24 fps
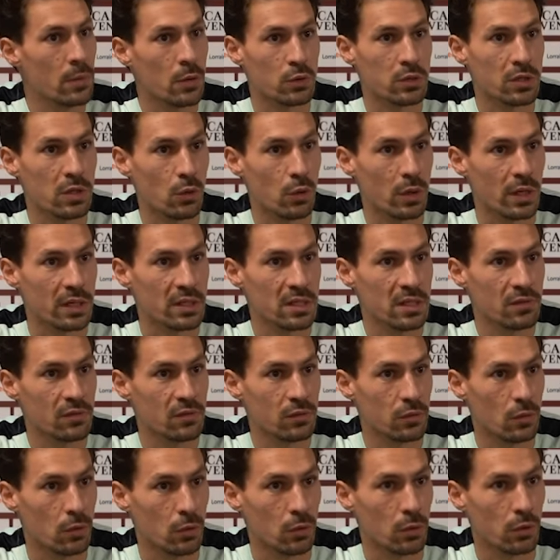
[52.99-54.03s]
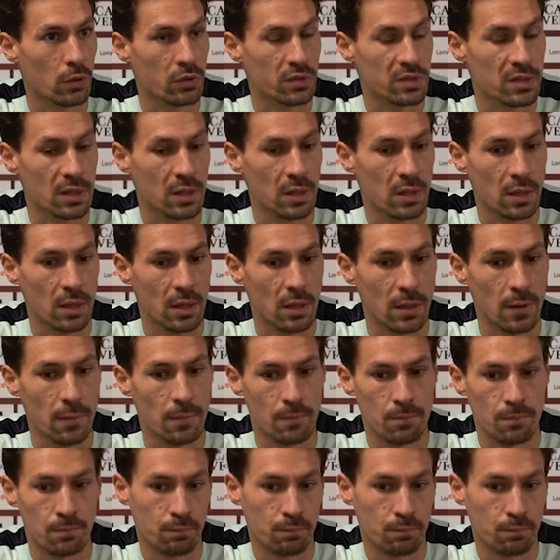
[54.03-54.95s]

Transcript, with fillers: mais aussi collective. Donc, c'est